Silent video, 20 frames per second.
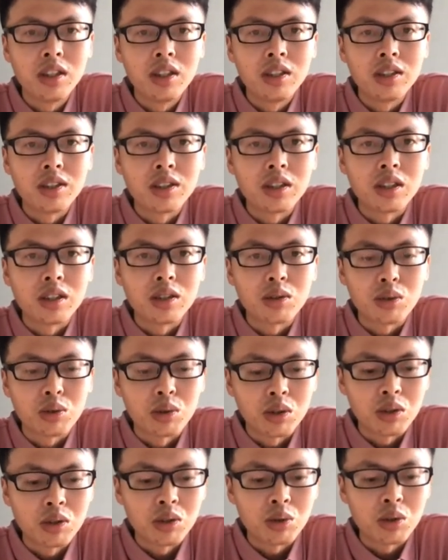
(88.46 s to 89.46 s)
嗯、呃，主要
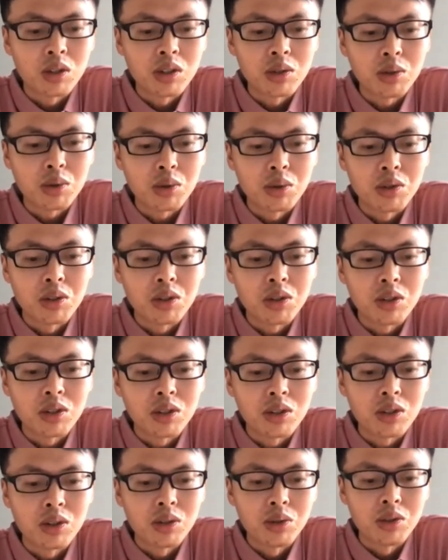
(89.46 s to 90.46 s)
是专注于
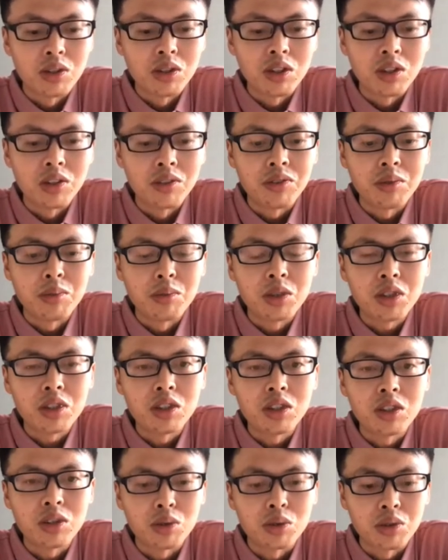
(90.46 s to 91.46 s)
计算机分布式
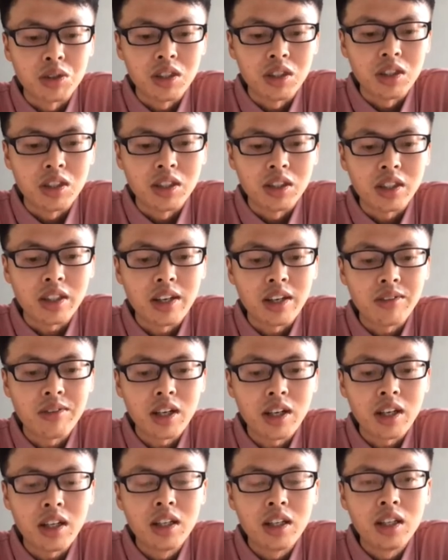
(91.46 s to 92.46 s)
组件的一些开发，
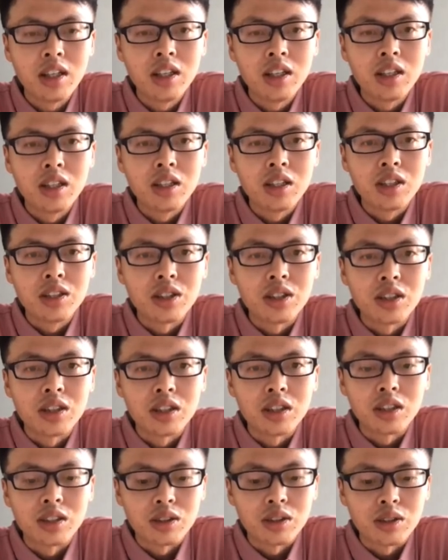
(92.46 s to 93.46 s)
嗯、呃，
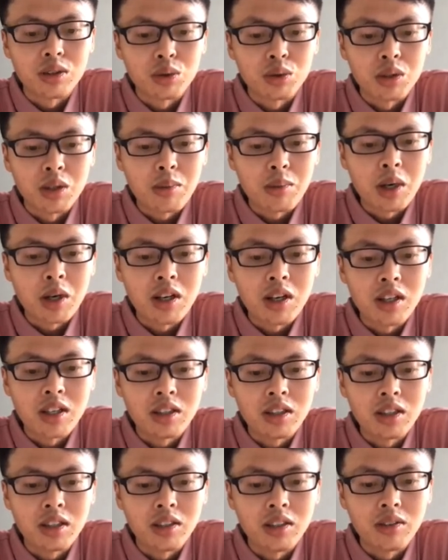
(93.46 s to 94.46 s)
主要包含了一
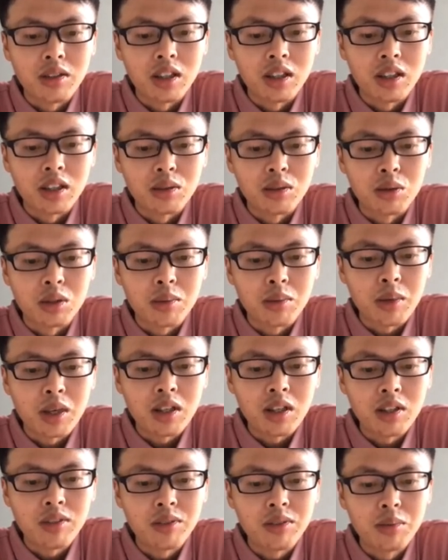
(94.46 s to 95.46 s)
些呃，主要包含了
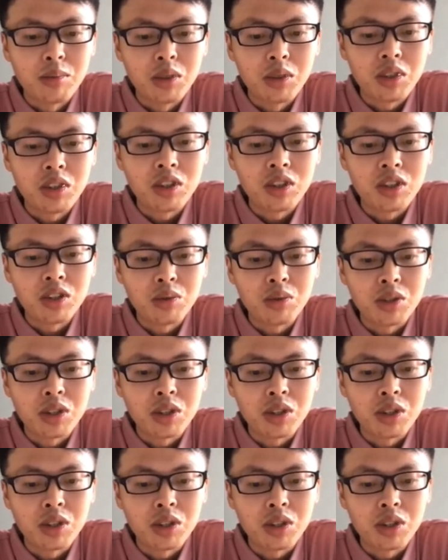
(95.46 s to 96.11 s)
分布式事务效